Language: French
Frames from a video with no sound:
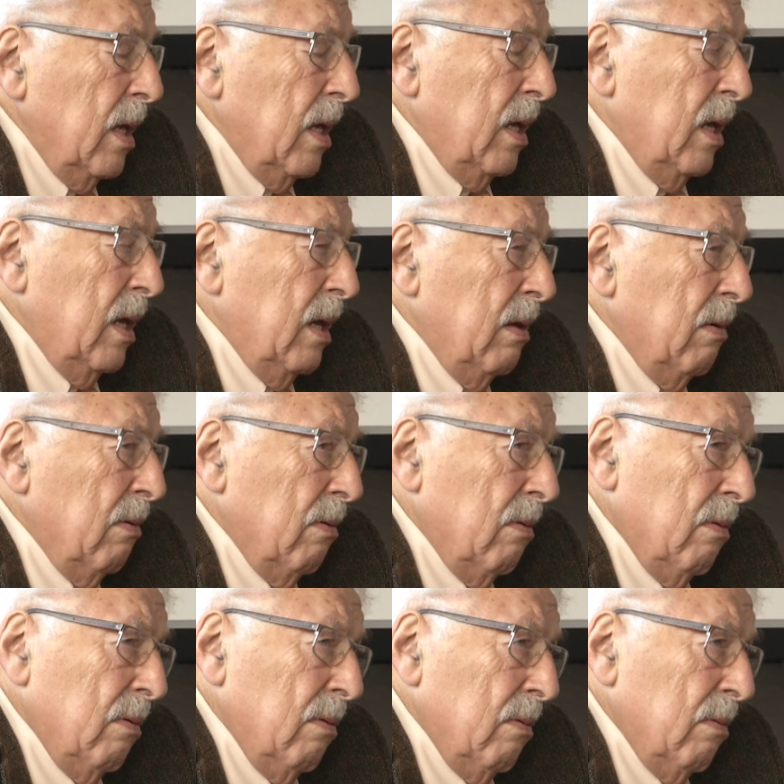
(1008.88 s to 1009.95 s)
Et
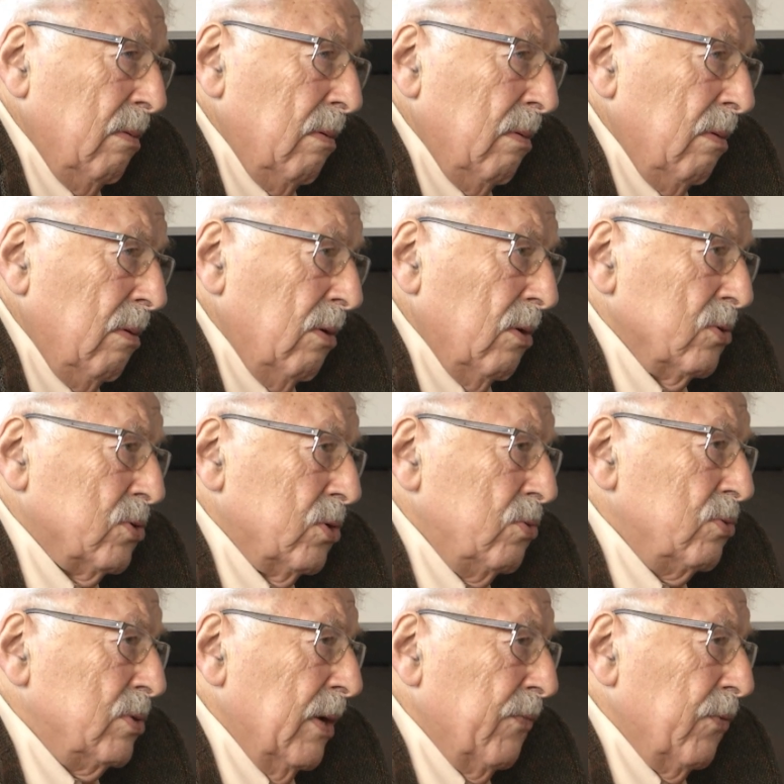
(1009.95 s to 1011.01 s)
euh, lorsque
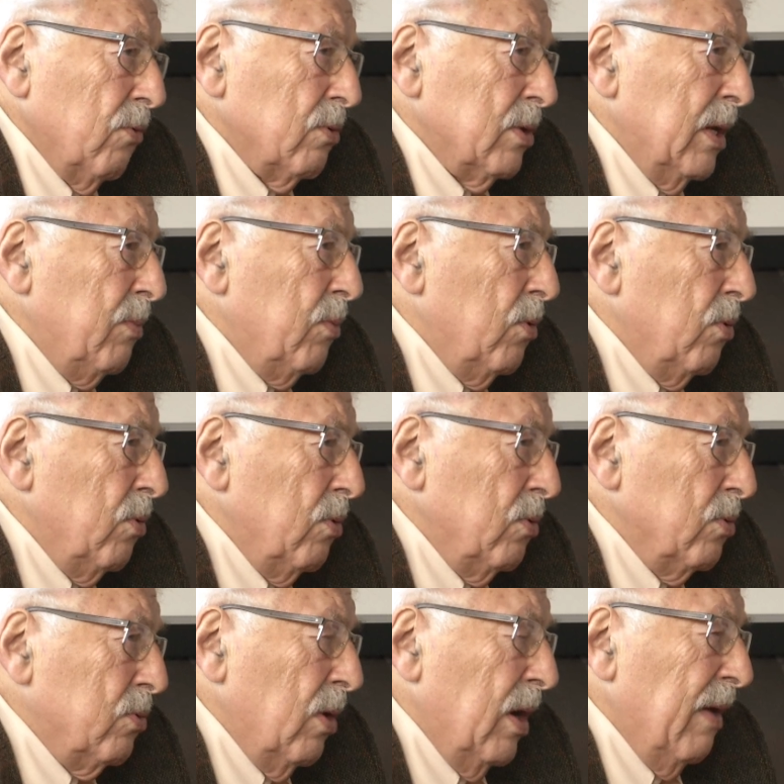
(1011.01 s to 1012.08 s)
nous avions
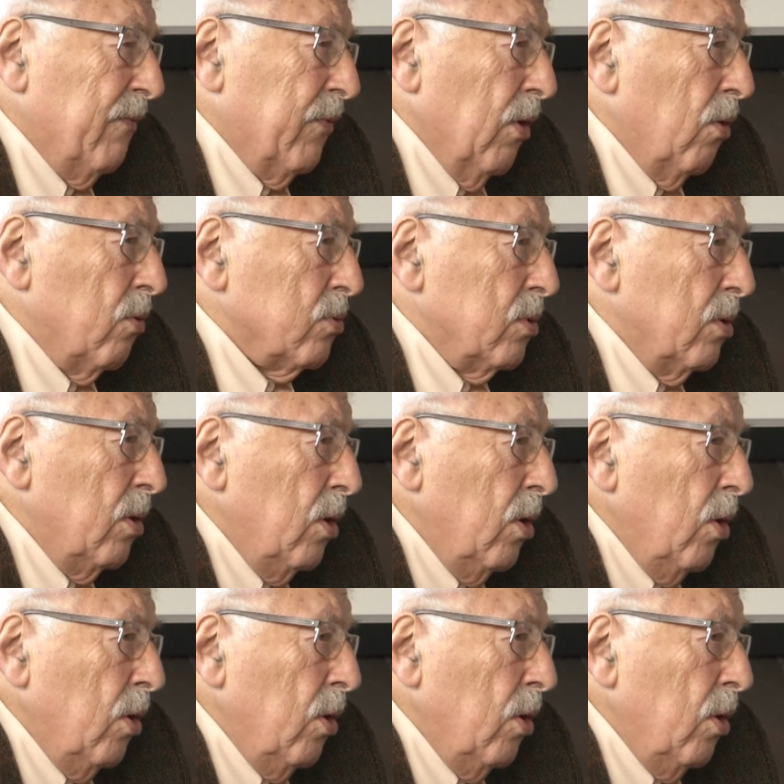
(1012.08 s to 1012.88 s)
euh, de la viande